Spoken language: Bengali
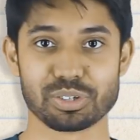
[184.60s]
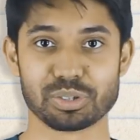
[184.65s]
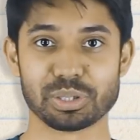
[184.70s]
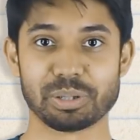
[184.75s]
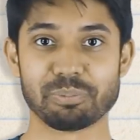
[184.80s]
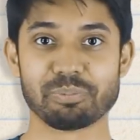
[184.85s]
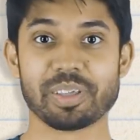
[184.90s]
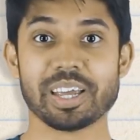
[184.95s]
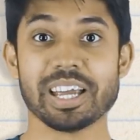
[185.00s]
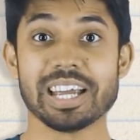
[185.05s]

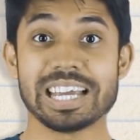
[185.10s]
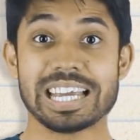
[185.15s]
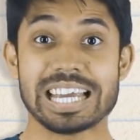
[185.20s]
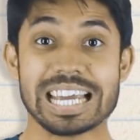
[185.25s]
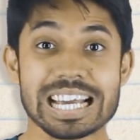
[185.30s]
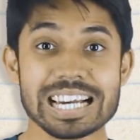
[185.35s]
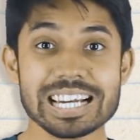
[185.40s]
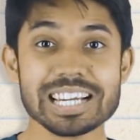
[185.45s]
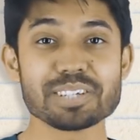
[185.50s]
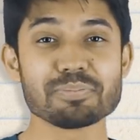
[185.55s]
করতাম
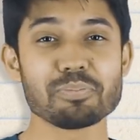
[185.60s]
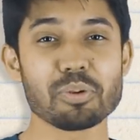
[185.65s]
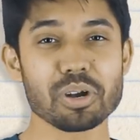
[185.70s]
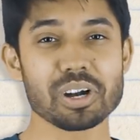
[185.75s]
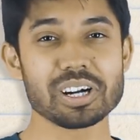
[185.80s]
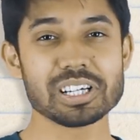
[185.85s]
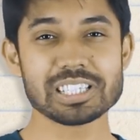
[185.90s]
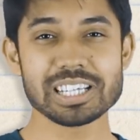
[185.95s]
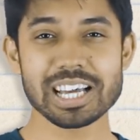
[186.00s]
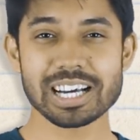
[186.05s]
ইংলিশ
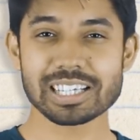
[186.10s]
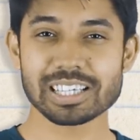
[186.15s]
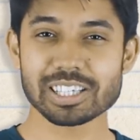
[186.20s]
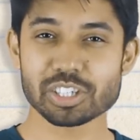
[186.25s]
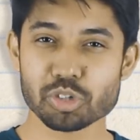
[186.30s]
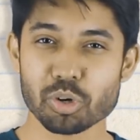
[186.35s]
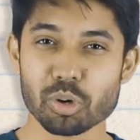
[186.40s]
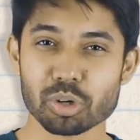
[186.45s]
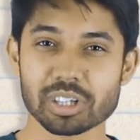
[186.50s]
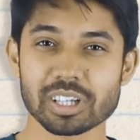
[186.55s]
বলার যে একটা
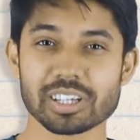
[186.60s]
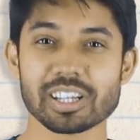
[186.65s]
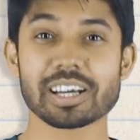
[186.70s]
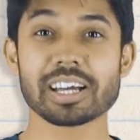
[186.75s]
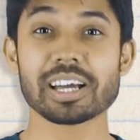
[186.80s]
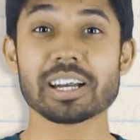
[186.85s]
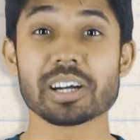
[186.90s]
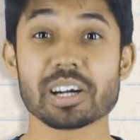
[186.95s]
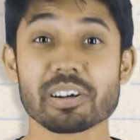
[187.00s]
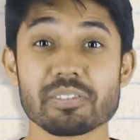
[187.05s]
জড়তা
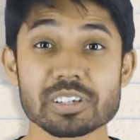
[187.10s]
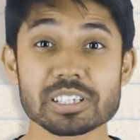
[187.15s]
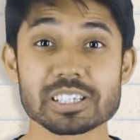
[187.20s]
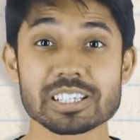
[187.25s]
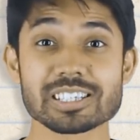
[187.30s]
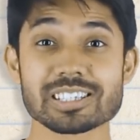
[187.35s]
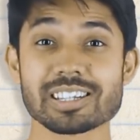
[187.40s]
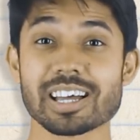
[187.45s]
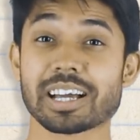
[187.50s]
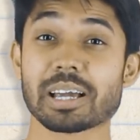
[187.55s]
থাকে
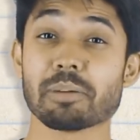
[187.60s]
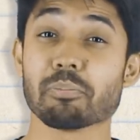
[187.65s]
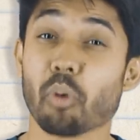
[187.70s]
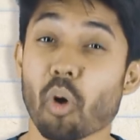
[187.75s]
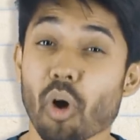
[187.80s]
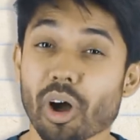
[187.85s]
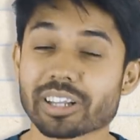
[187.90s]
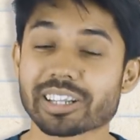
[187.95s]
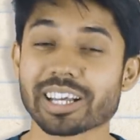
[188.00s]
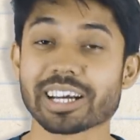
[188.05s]
নার্ভাসনেস থাকে
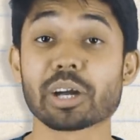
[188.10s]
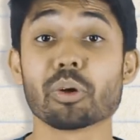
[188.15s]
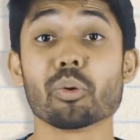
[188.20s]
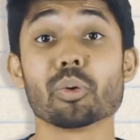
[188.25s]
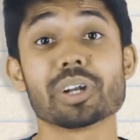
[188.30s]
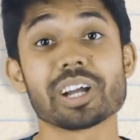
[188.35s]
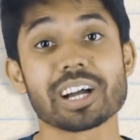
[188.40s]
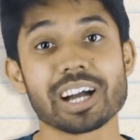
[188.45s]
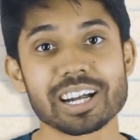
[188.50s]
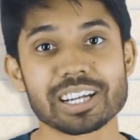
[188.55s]
ভয় থাকে
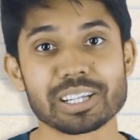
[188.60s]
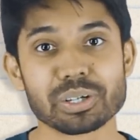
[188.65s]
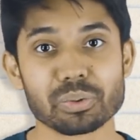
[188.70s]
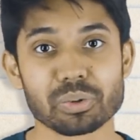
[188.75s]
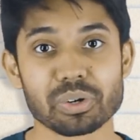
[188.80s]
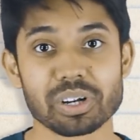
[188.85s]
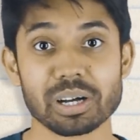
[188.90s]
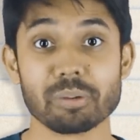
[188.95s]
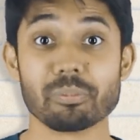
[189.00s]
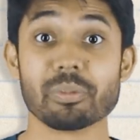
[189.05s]
ওইটা কাটিয়ে
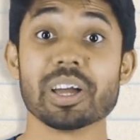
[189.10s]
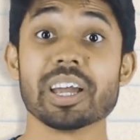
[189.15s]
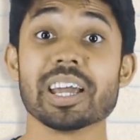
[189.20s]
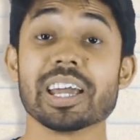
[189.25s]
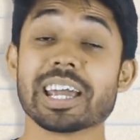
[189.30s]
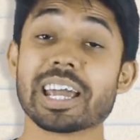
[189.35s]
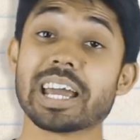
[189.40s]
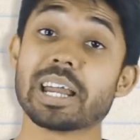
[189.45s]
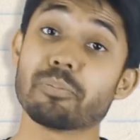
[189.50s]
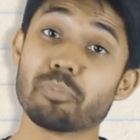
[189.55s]
উঠলাম
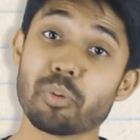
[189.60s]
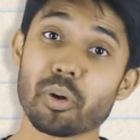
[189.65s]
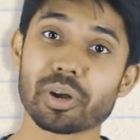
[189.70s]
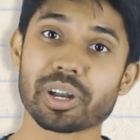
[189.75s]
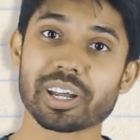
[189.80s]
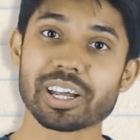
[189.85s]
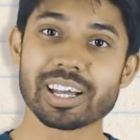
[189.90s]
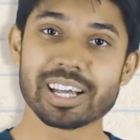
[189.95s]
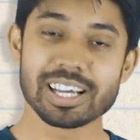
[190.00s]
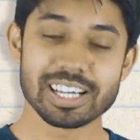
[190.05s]

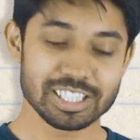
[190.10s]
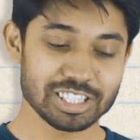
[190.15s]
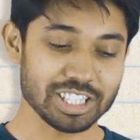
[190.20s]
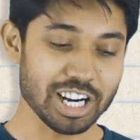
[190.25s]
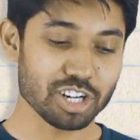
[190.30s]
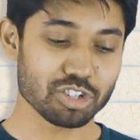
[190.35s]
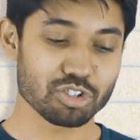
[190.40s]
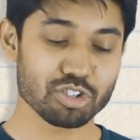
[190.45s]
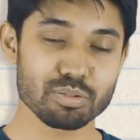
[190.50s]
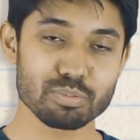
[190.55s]
এরপরে
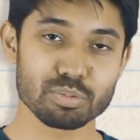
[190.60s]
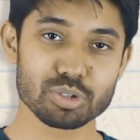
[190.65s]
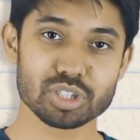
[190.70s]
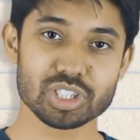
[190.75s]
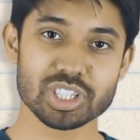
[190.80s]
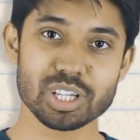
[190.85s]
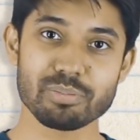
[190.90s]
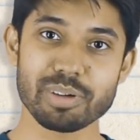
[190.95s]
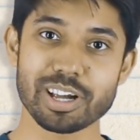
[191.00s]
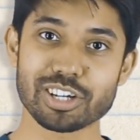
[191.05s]
চারজন
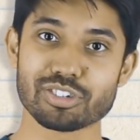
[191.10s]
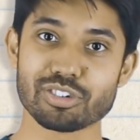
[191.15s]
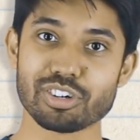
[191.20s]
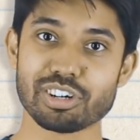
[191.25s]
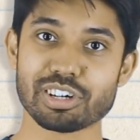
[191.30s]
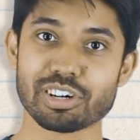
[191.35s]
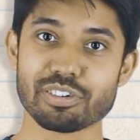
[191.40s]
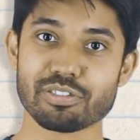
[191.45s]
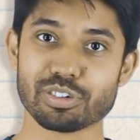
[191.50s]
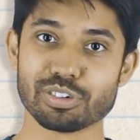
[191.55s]
বসতাম একজন
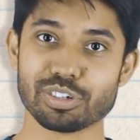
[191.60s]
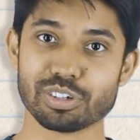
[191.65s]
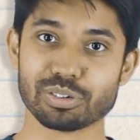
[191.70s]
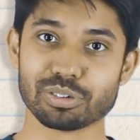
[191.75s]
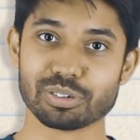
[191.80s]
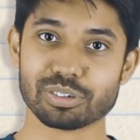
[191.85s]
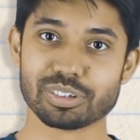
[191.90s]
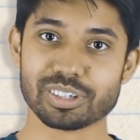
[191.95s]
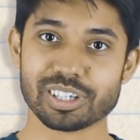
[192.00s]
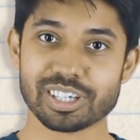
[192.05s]
ইন্টারভিউ দিত
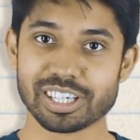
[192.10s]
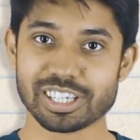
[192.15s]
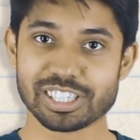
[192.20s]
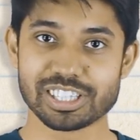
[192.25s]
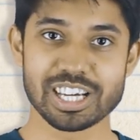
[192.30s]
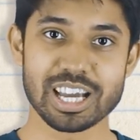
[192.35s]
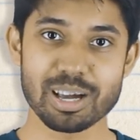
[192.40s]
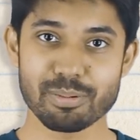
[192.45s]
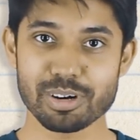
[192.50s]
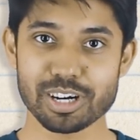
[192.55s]

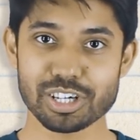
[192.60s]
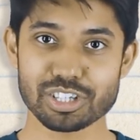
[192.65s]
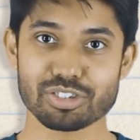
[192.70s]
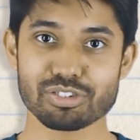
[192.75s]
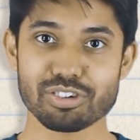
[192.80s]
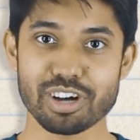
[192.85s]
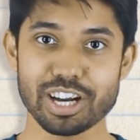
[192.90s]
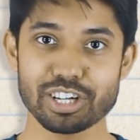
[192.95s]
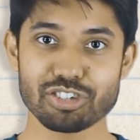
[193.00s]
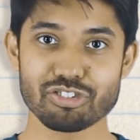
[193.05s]
সে আবার
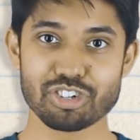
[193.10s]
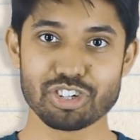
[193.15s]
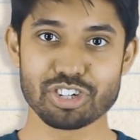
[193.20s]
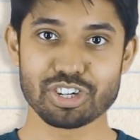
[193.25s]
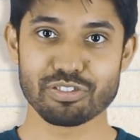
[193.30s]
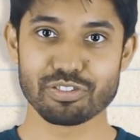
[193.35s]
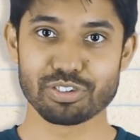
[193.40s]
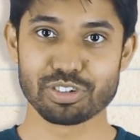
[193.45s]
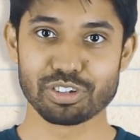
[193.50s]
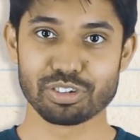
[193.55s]
আসতো আরেকজন
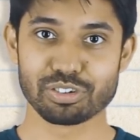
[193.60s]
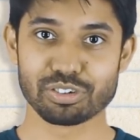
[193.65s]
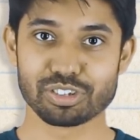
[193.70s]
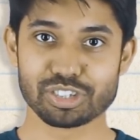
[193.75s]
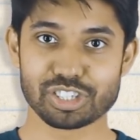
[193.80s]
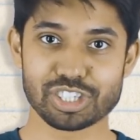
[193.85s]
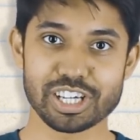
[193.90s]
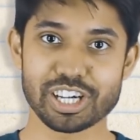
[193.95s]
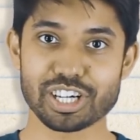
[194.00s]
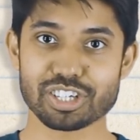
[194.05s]
ইন্টারভিউ দিত
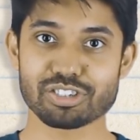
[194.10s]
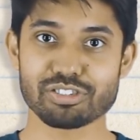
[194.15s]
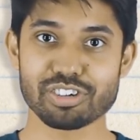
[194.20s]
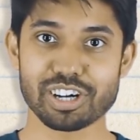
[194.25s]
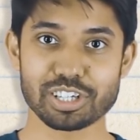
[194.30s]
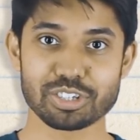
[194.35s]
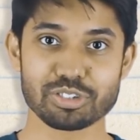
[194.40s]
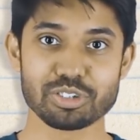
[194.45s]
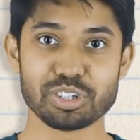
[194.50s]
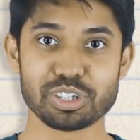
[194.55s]
সে আসতো
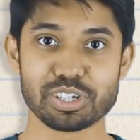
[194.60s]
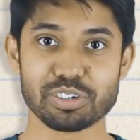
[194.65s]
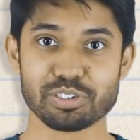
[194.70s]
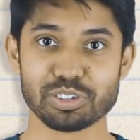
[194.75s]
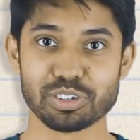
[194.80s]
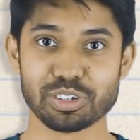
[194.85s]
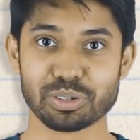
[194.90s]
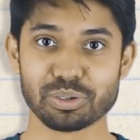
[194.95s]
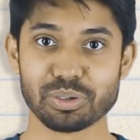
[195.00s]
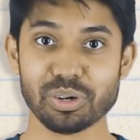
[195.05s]
আরেকজন
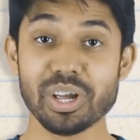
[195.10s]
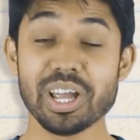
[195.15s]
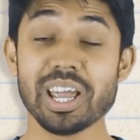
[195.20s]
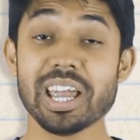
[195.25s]
ইন্টারভিউ দিত